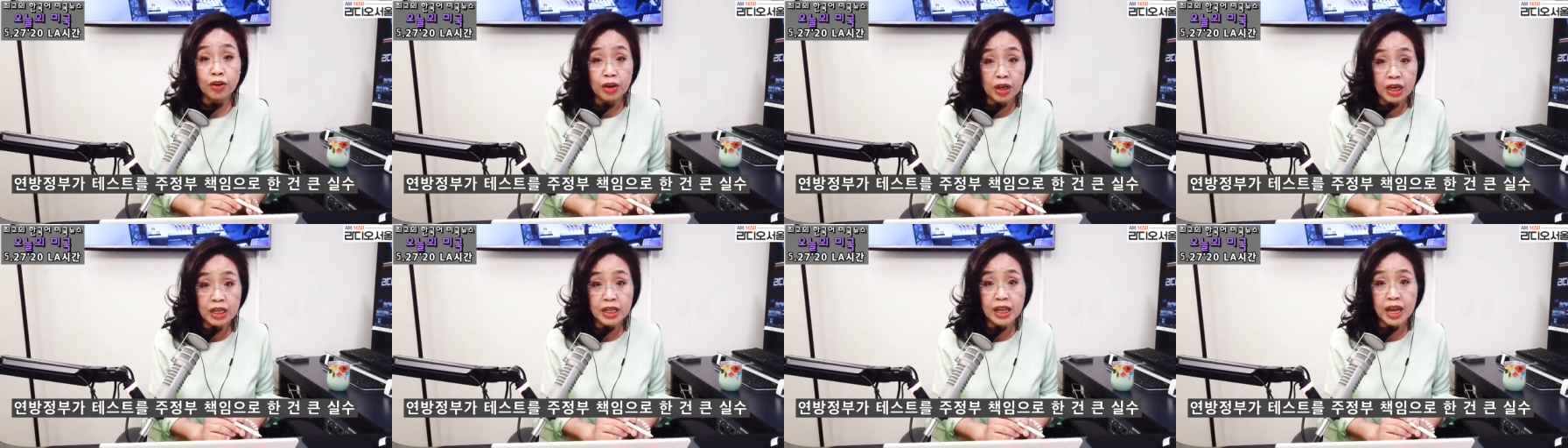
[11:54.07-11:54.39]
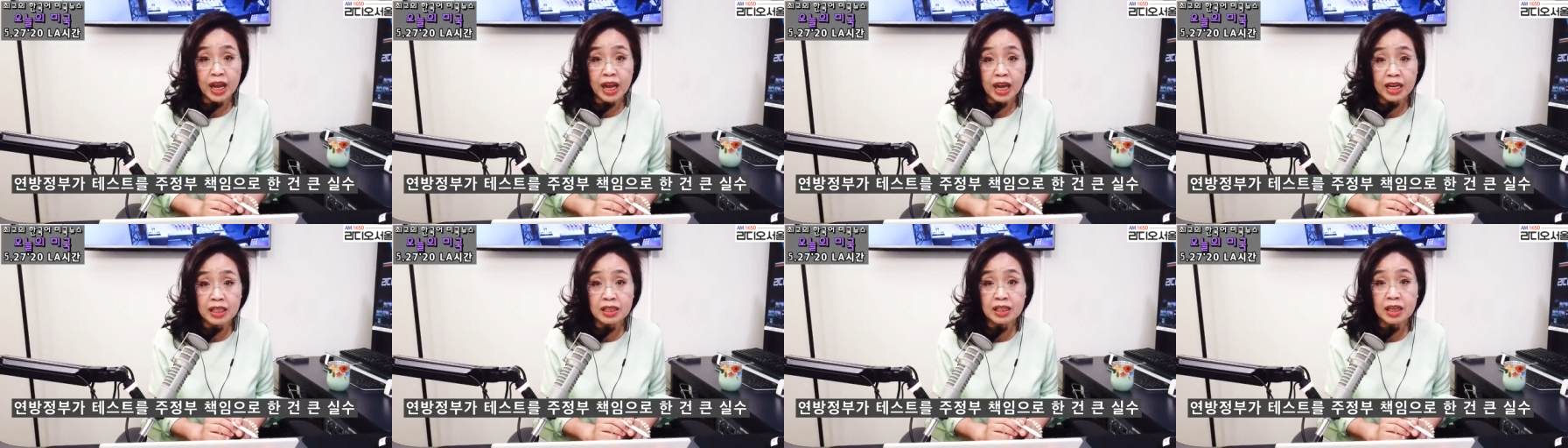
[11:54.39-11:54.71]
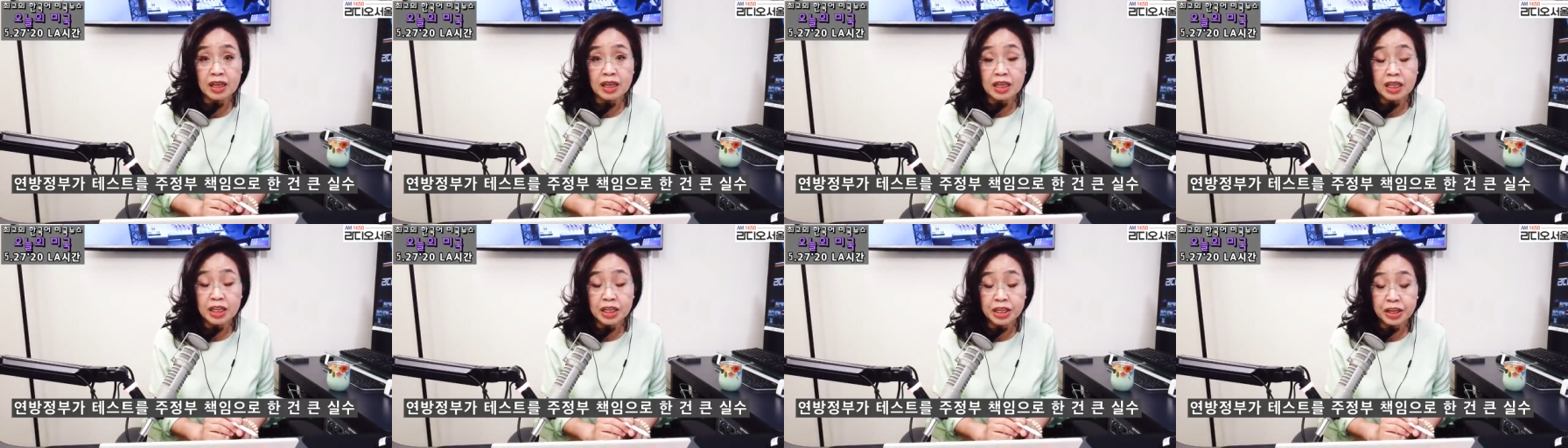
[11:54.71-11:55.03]
여기에
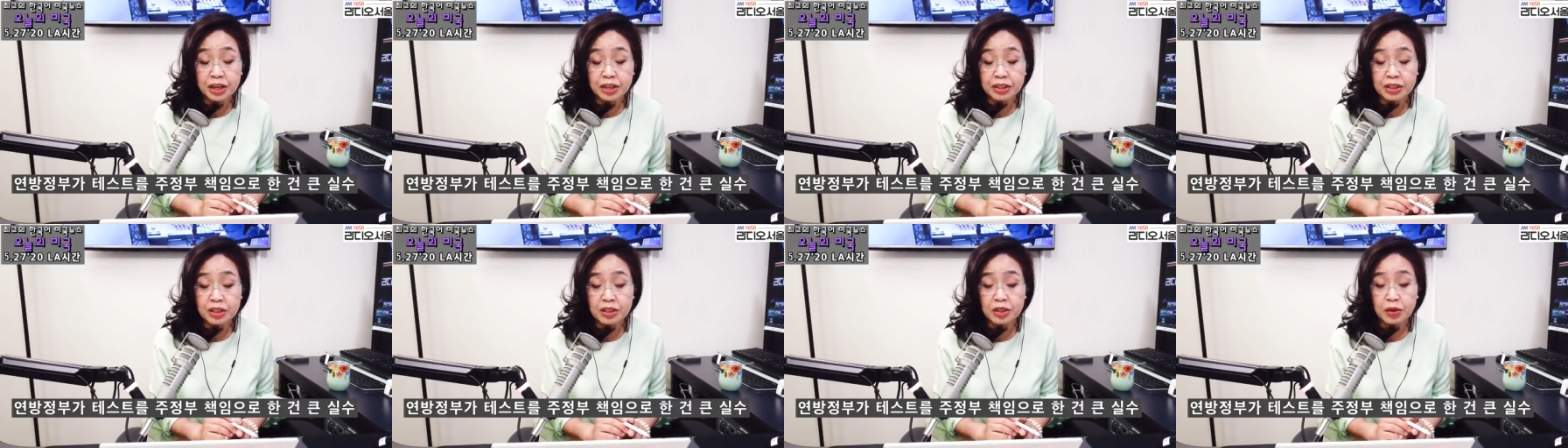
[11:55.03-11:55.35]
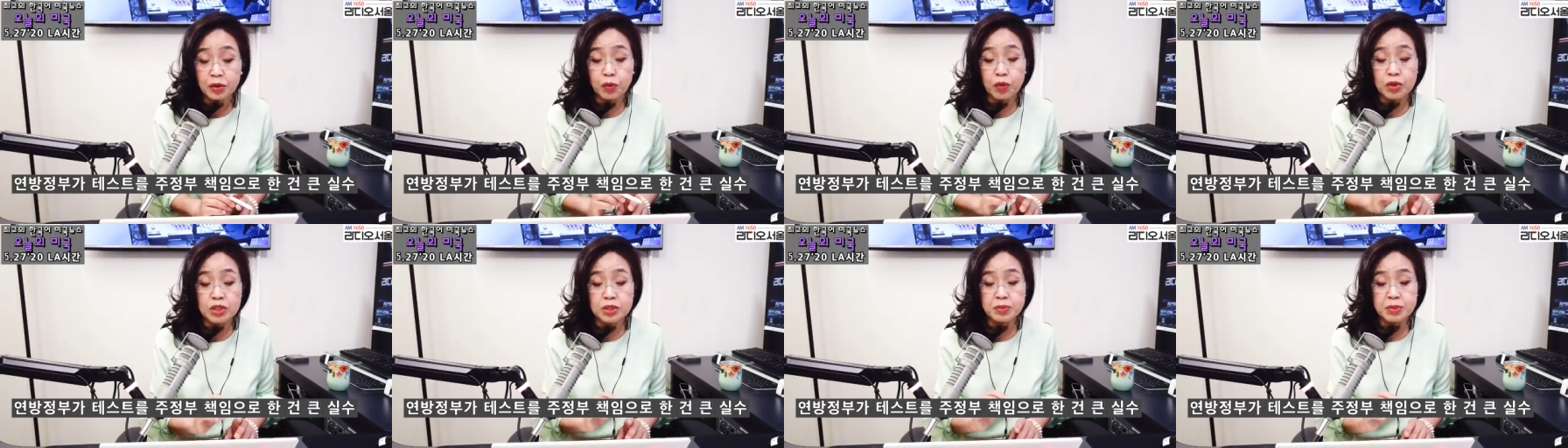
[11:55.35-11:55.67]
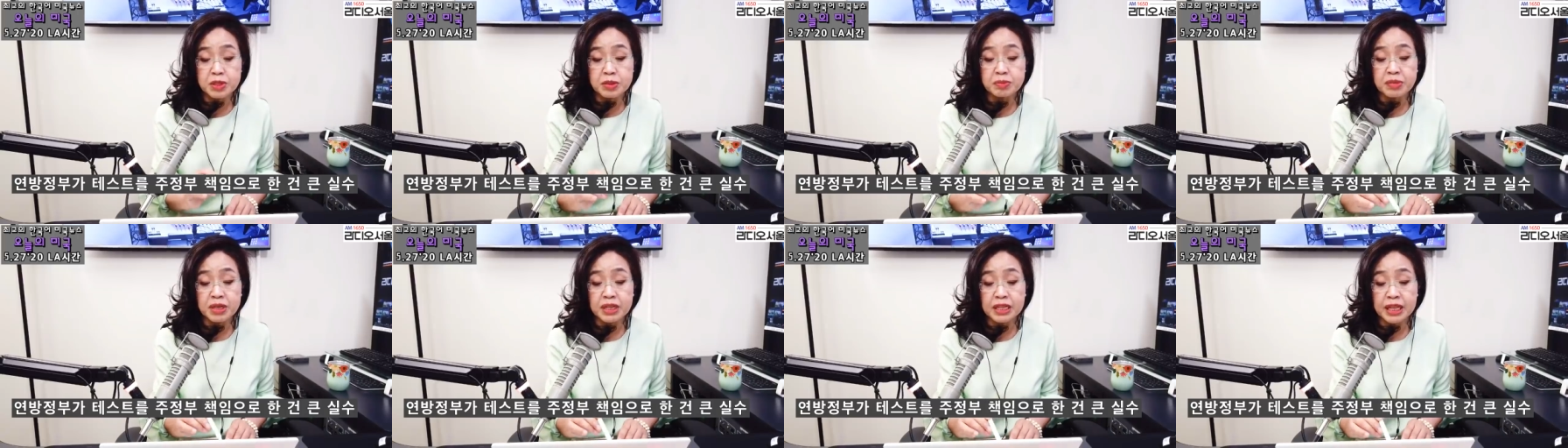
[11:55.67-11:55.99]
대한 의견을 듣고
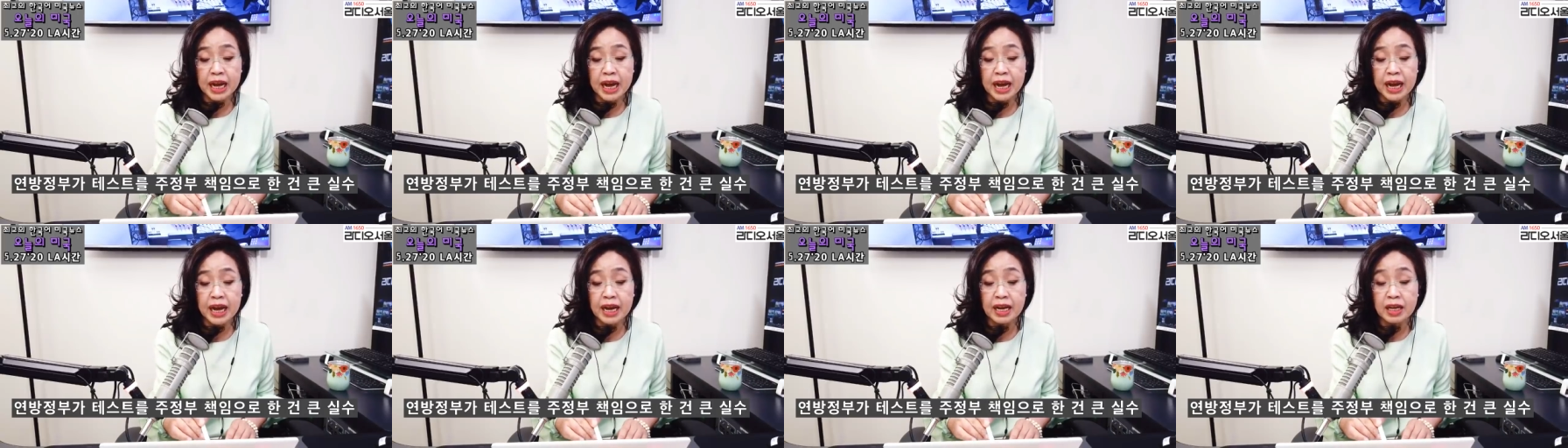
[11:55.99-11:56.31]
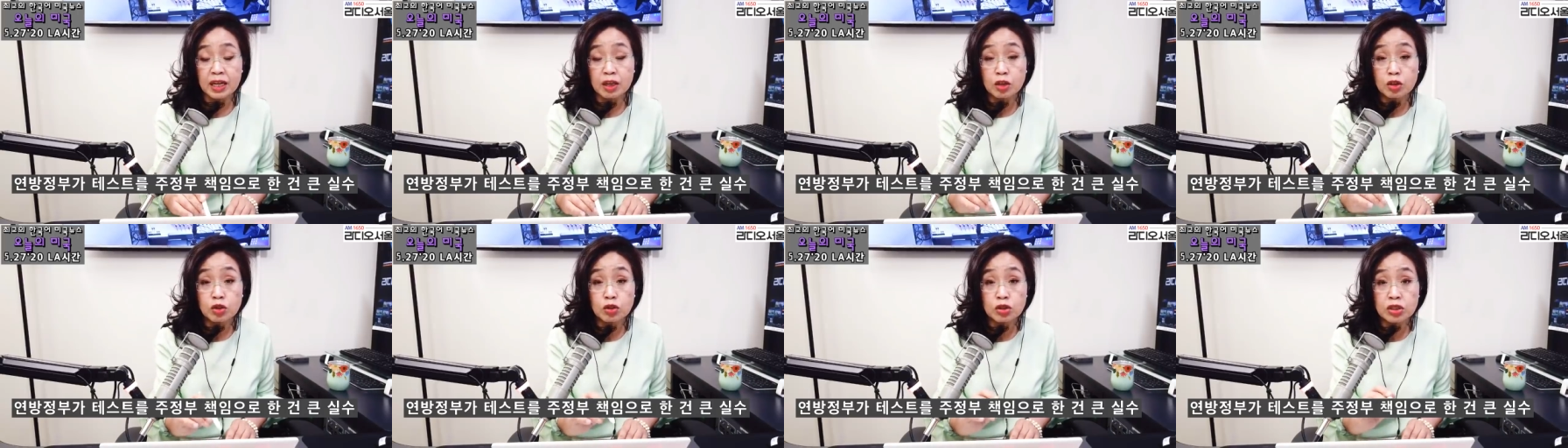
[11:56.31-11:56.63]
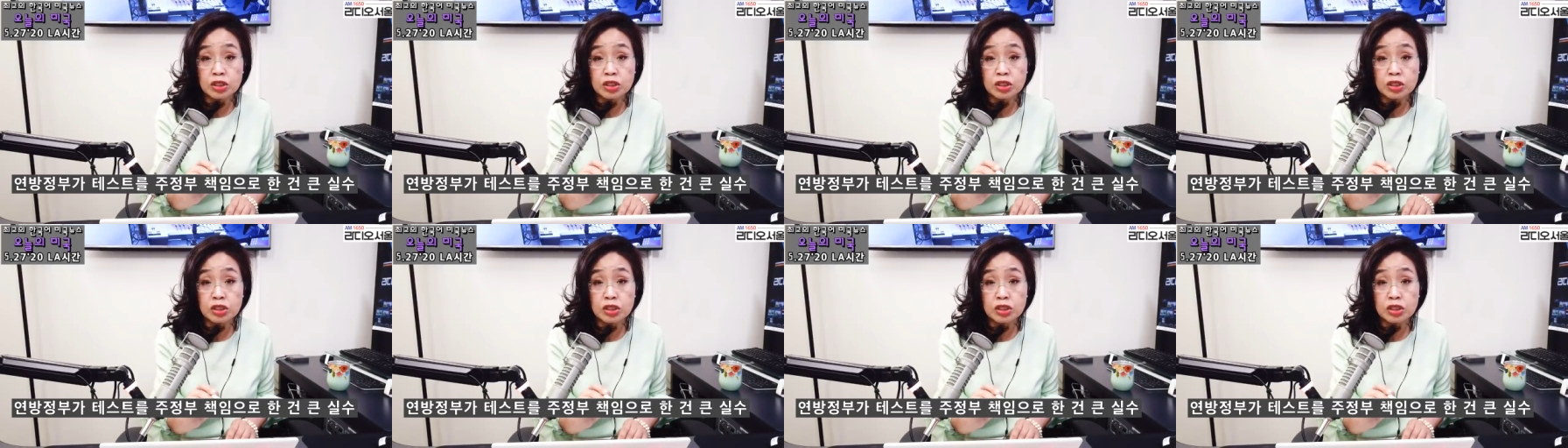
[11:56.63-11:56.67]
싶습니다.